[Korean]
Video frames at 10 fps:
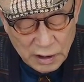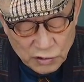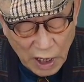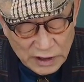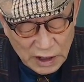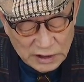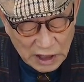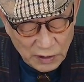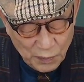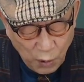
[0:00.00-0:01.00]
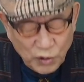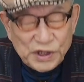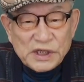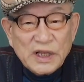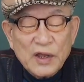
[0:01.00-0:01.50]
좌전에 찾아온 복희
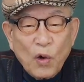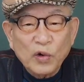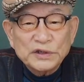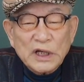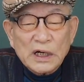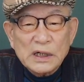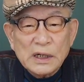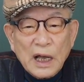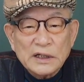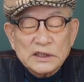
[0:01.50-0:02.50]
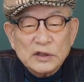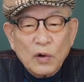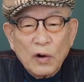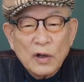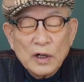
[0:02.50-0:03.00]
시대 용자를
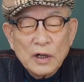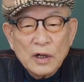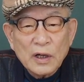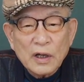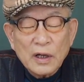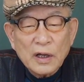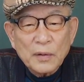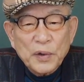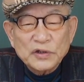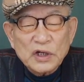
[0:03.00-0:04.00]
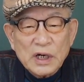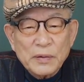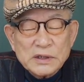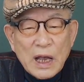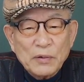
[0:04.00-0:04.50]
가지고 어, 벼슬
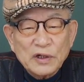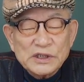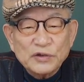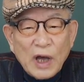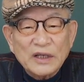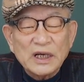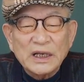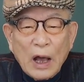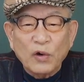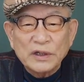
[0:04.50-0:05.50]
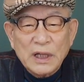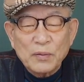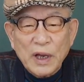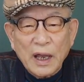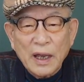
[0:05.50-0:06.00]
이름을 삼은 것이 좌전에 나오기
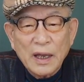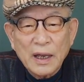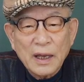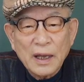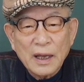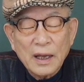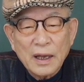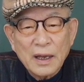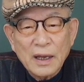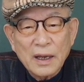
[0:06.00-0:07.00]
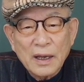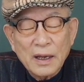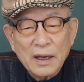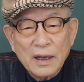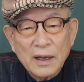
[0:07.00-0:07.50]
때문에. 아 그럼 좌전에 대한
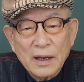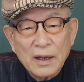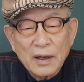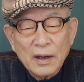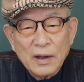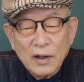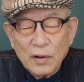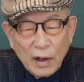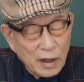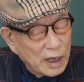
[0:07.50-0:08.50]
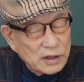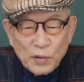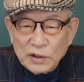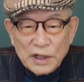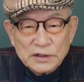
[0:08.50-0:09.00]
지식이 없으면 이걸 해석을 못하 해석
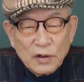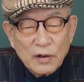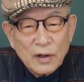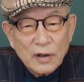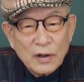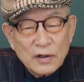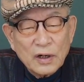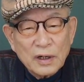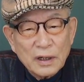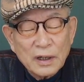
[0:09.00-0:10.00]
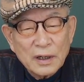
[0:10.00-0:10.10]
못하죠. 그러니까